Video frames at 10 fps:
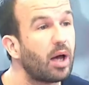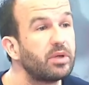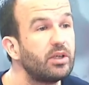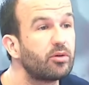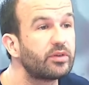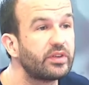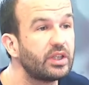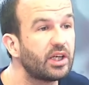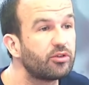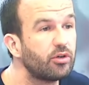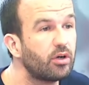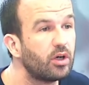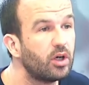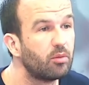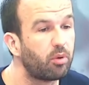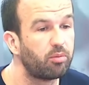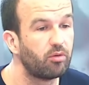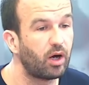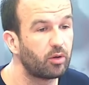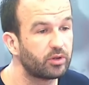qu'un million de signatures pour
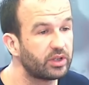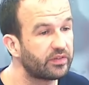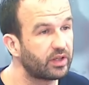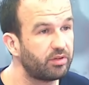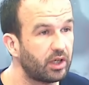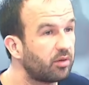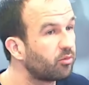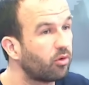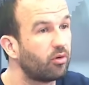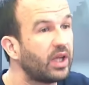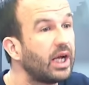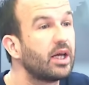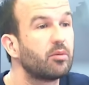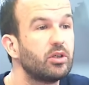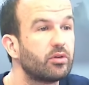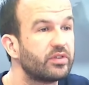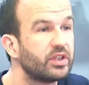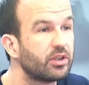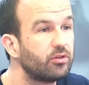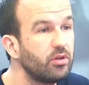pouvoir obtenir ce référendum. on a les 1 million de
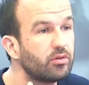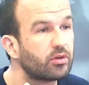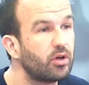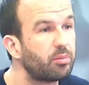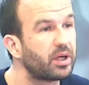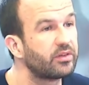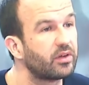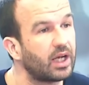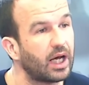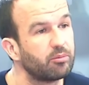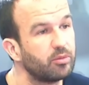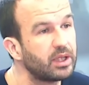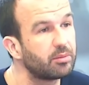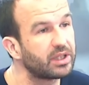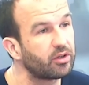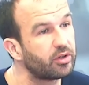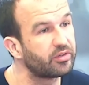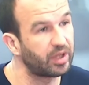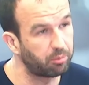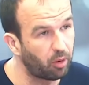signatures, donc que le président de la République mette en
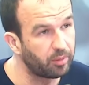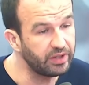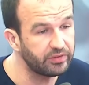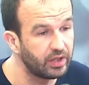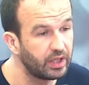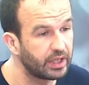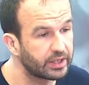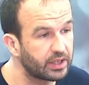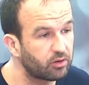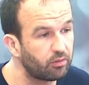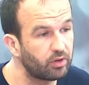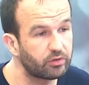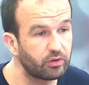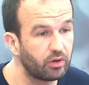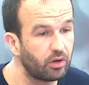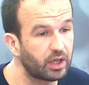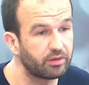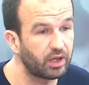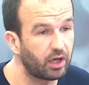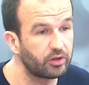œuvre sa promesse et qui convoque ce
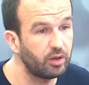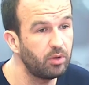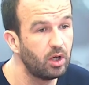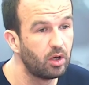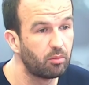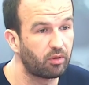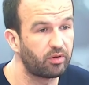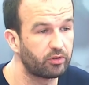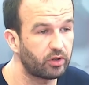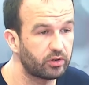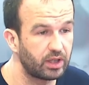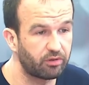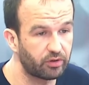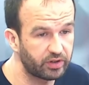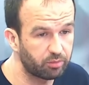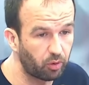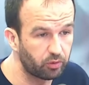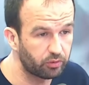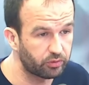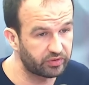référendum pour faire en sorte que les Français se
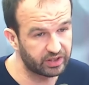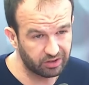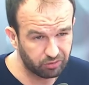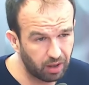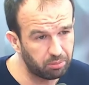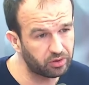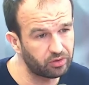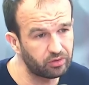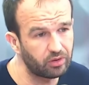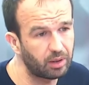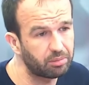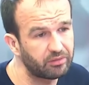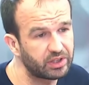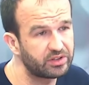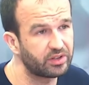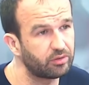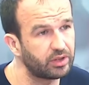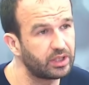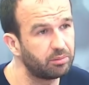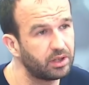prononcent sur cette question importante de la privatisation
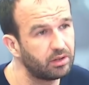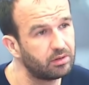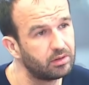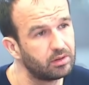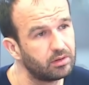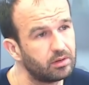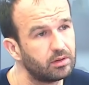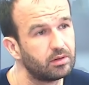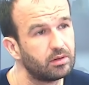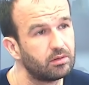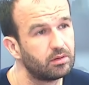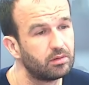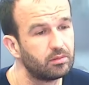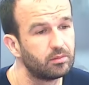d'ADP. Ça n'est pas la première fois que